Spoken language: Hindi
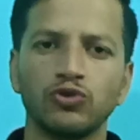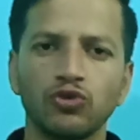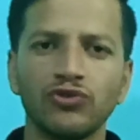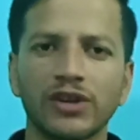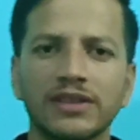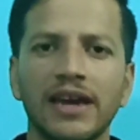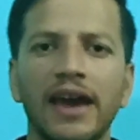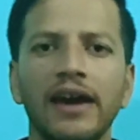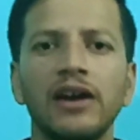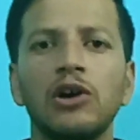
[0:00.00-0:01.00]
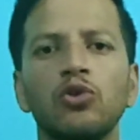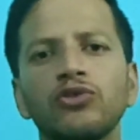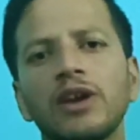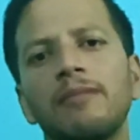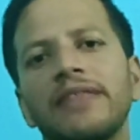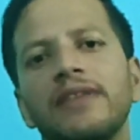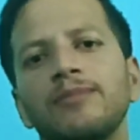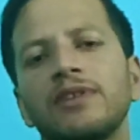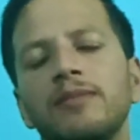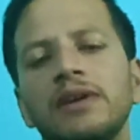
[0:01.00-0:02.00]
को चुन सकते हैं उसके माध्यम
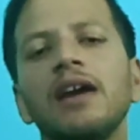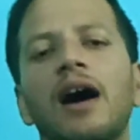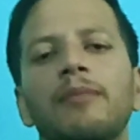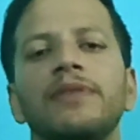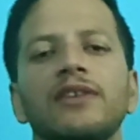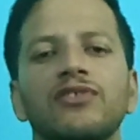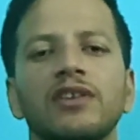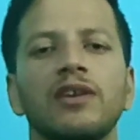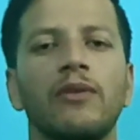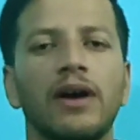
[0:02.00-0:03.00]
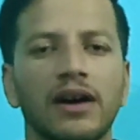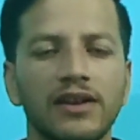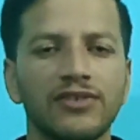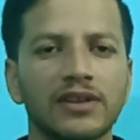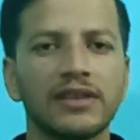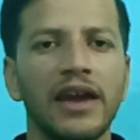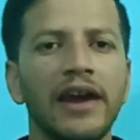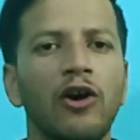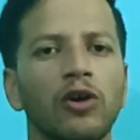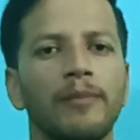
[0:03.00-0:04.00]
से भी आप देश की सेवा कर सकते हैं
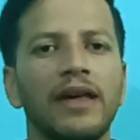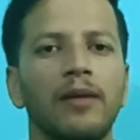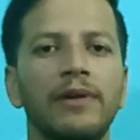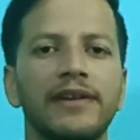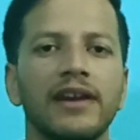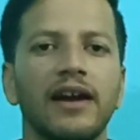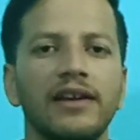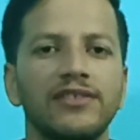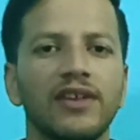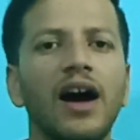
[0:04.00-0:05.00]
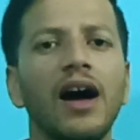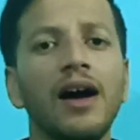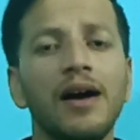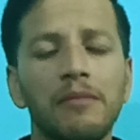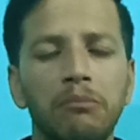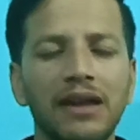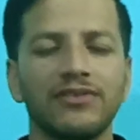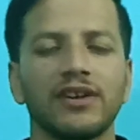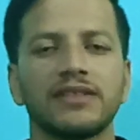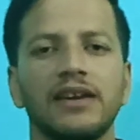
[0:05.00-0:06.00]
और पैरामिलिट्री का हिस्सा बन
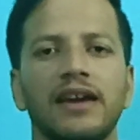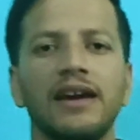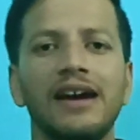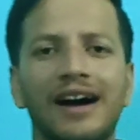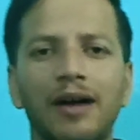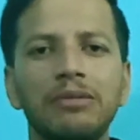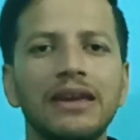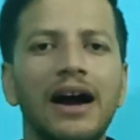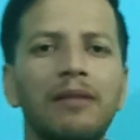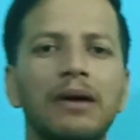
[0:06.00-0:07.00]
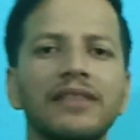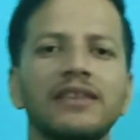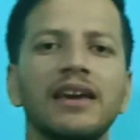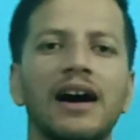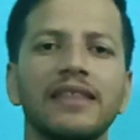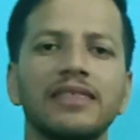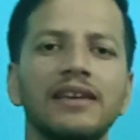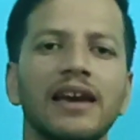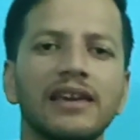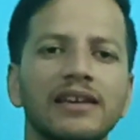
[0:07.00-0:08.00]
सकते हैं अभी यहाँ बात यह आती
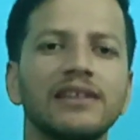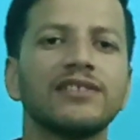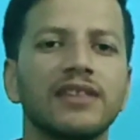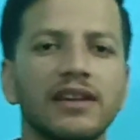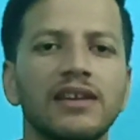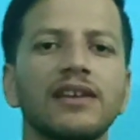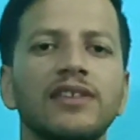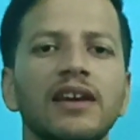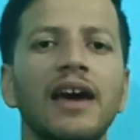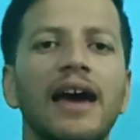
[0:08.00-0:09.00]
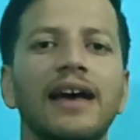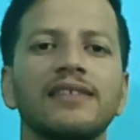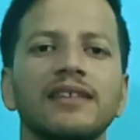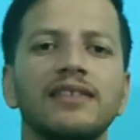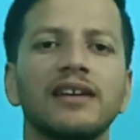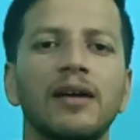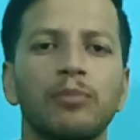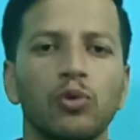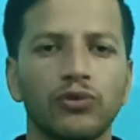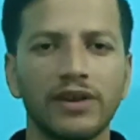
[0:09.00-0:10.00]
है कि किस तरीके से एस का
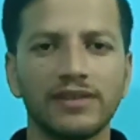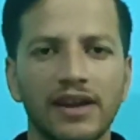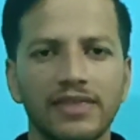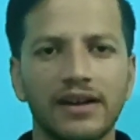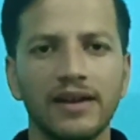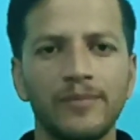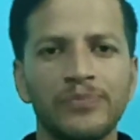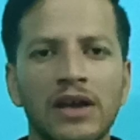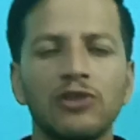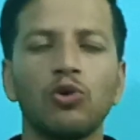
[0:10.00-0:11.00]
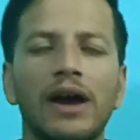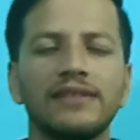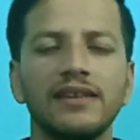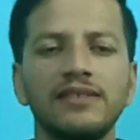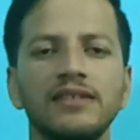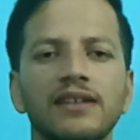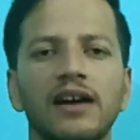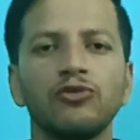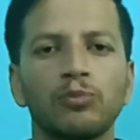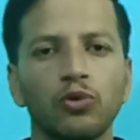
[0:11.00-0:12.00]
प्रोसेस रहता है तो एस
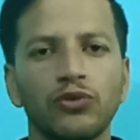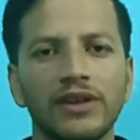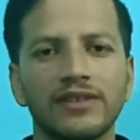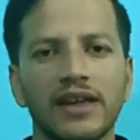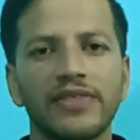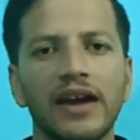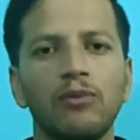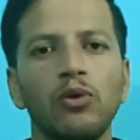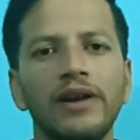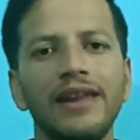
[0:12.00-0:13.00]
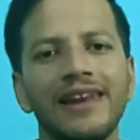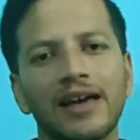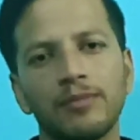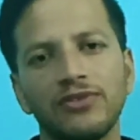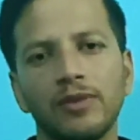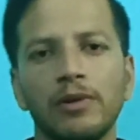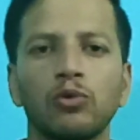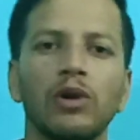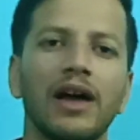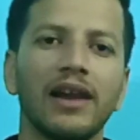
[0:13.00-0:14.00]
का जो प्रोसेस रहता है वो इंडियन आर्मी से
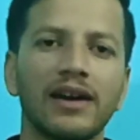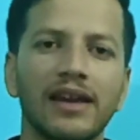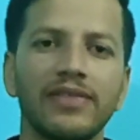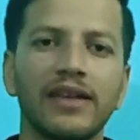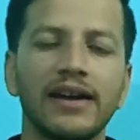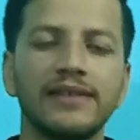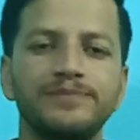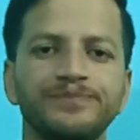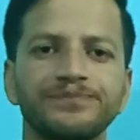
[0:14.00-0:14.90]
बिल्कुल अलग रहता है